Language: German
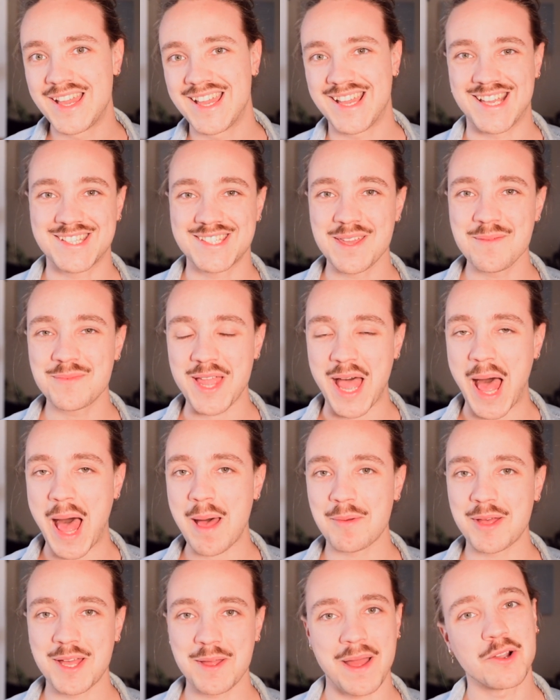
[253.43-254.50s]
Es gibt
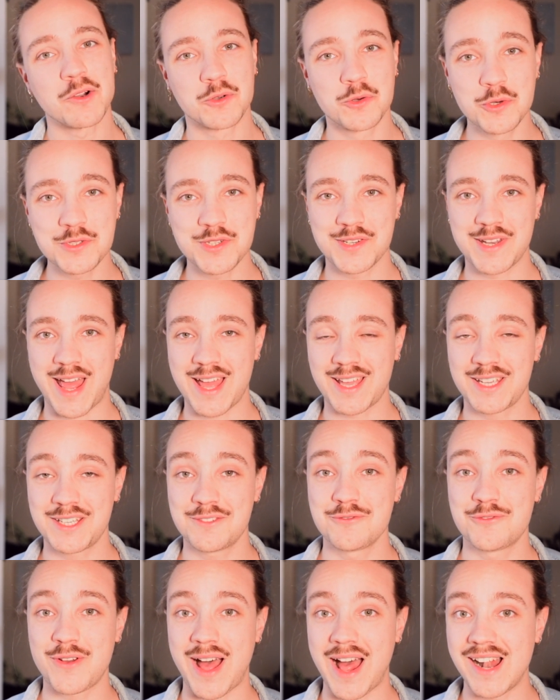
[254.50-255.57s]
aber gute
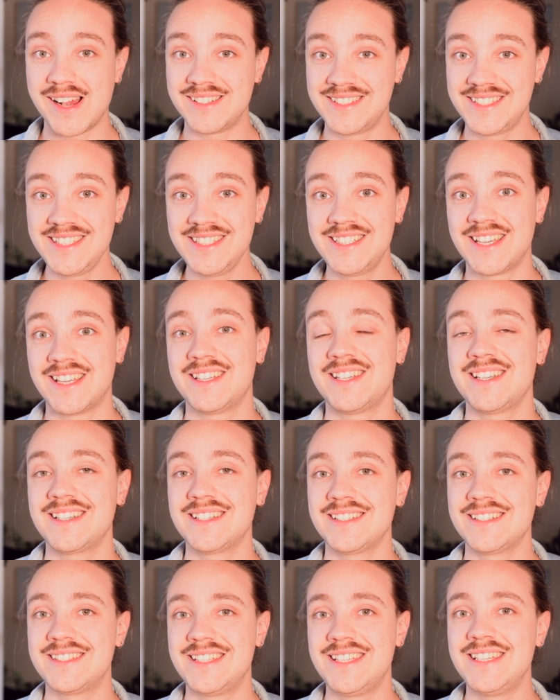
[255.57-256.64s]
Nachrichten für all
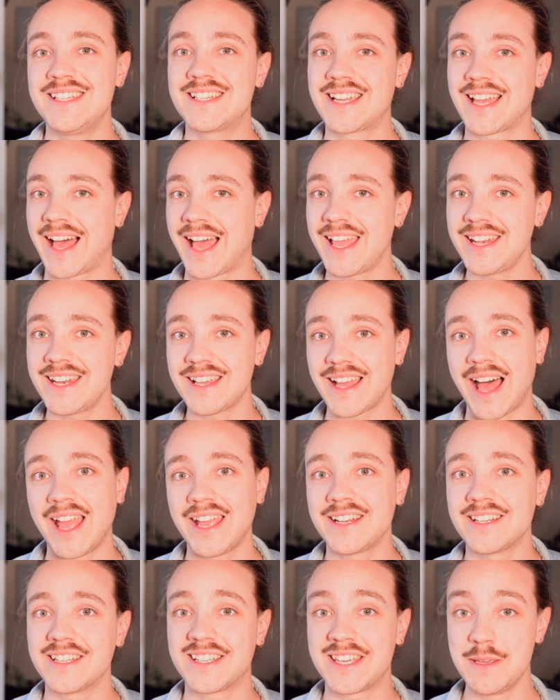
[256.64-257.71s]
diejenigen, die keine
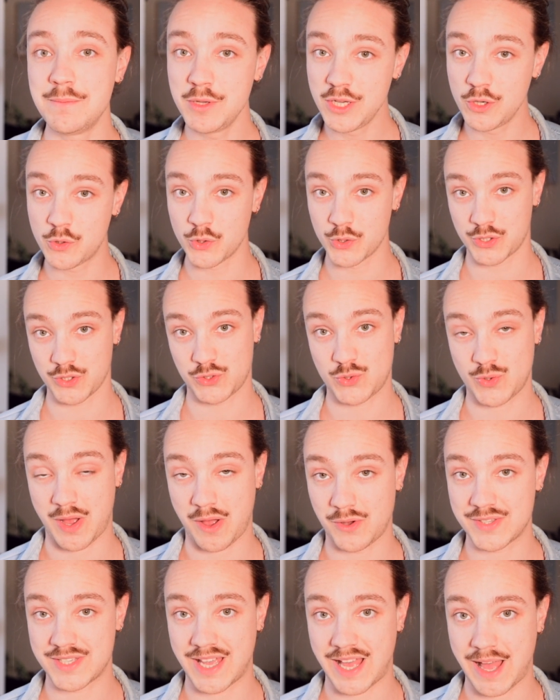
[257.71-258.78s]
eigene Chemieküche zu
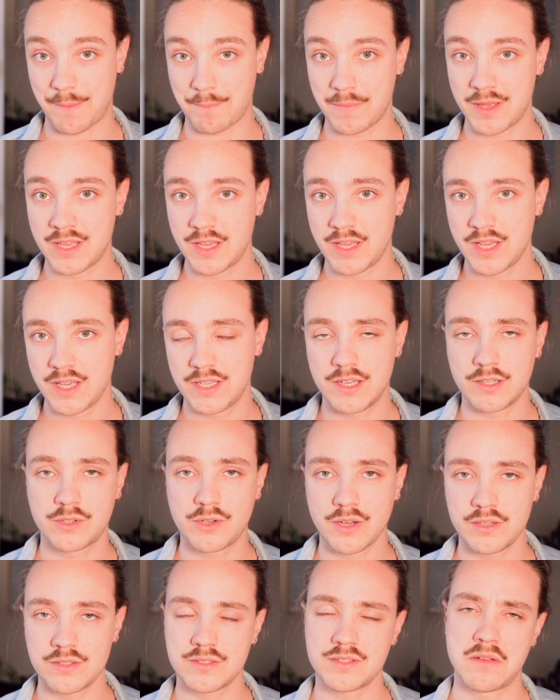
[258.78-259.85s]
Hause haben. Ihr
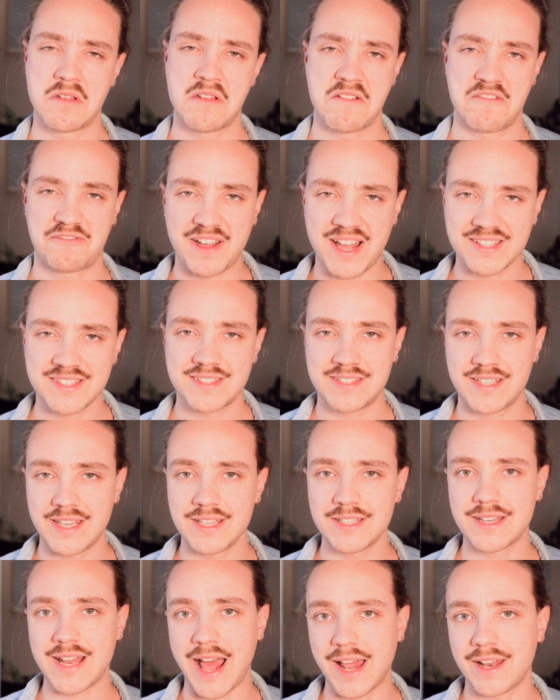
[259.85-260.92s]
könnt fast
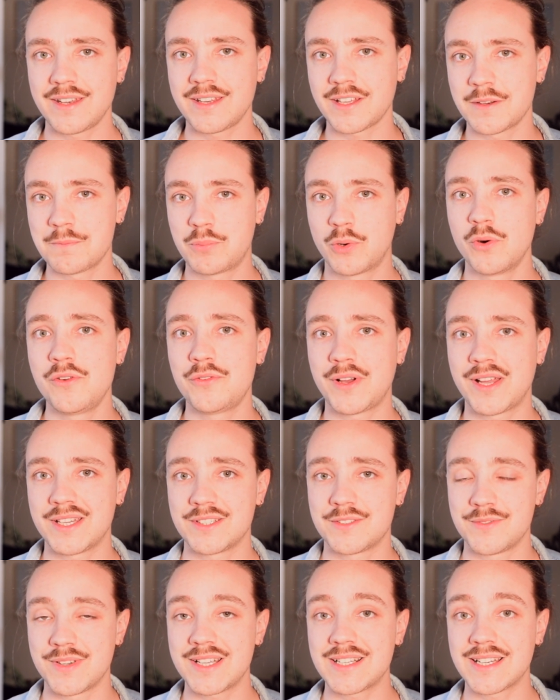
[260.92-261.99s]
jeden anderen
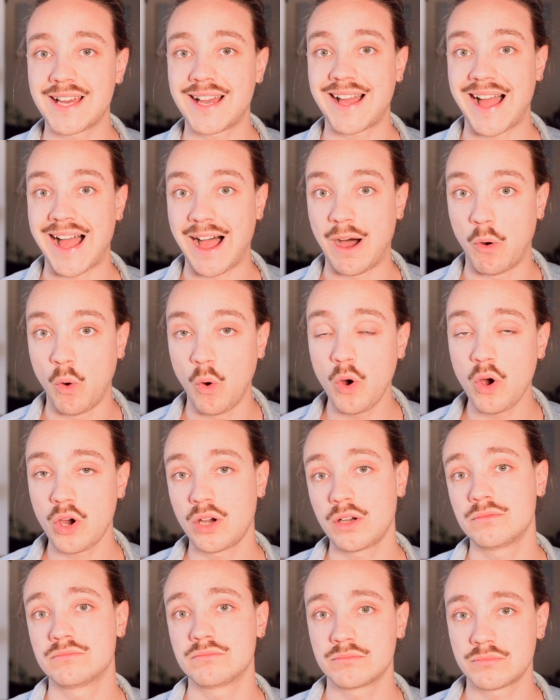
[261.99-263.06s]
Pulverentwickler
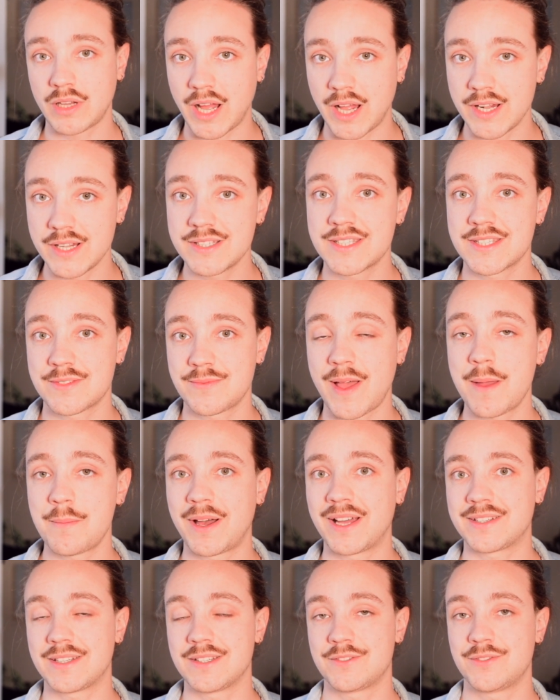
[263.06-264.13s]
auch als
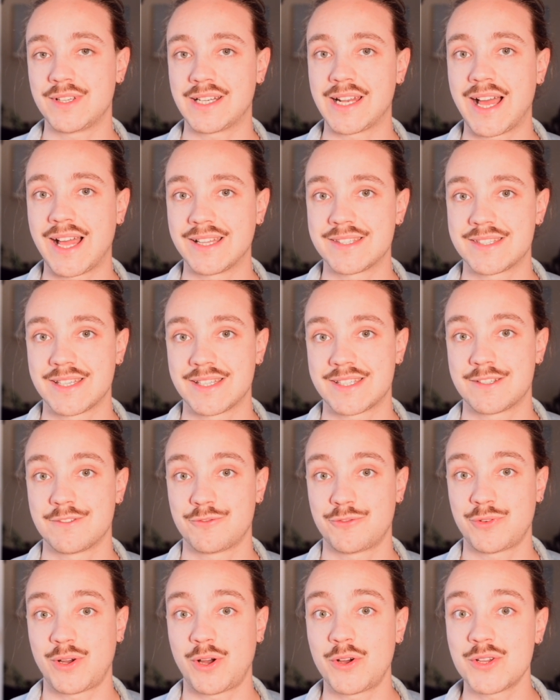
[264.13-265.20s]
Zweibadentwickler ansetzen.
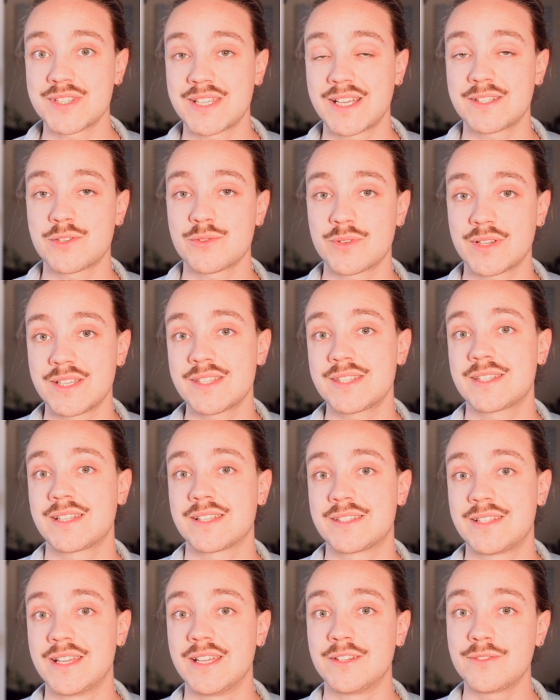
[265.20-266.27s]
Voraussetzung ist,
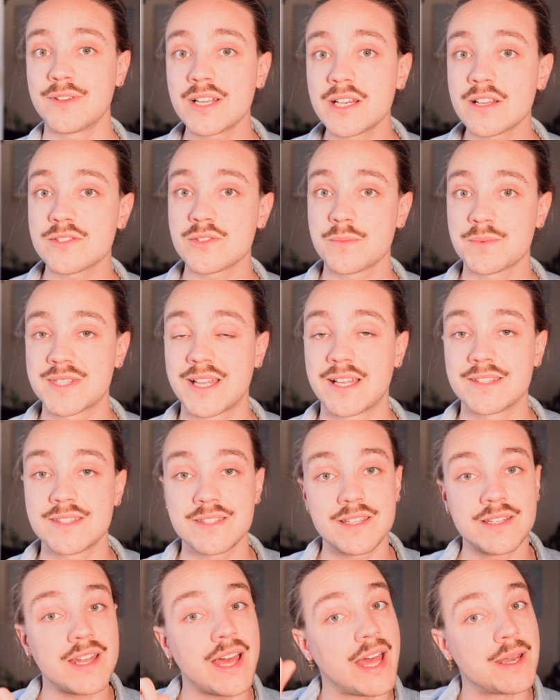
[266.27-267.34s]
dass die
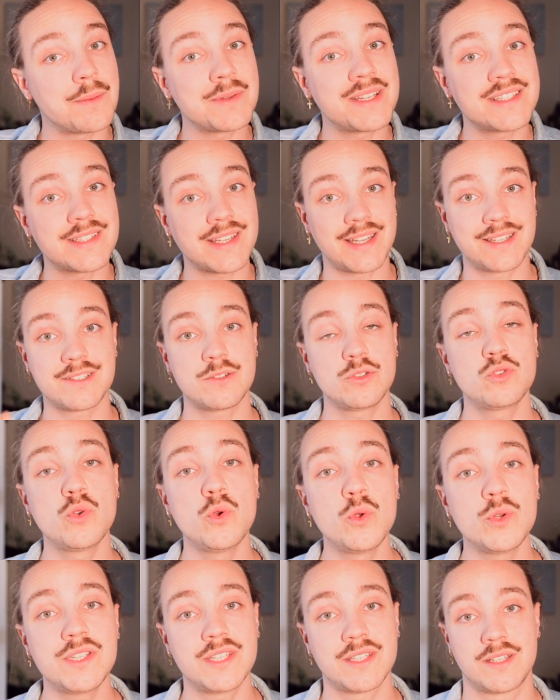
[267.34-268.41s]
Entwicklersubstanzen in einem getrennten
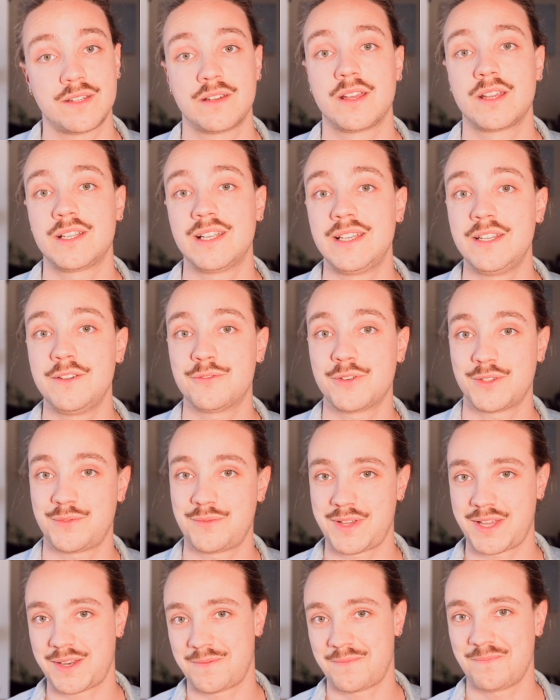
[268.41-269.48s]
Tütchen geliefert
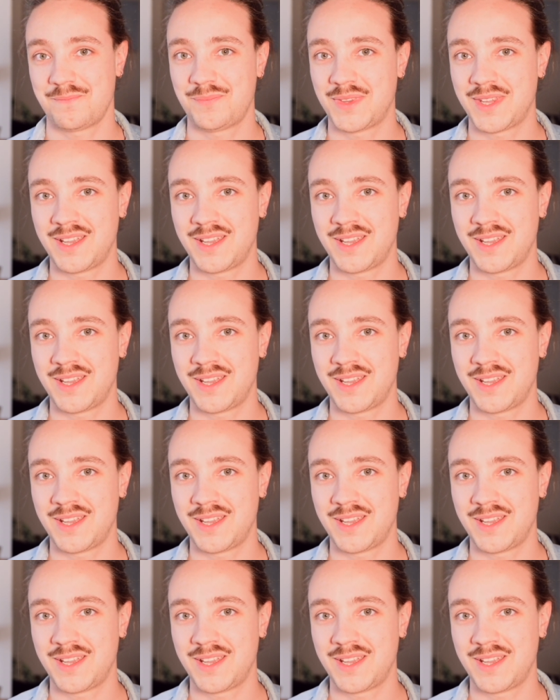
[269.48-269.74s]
werden.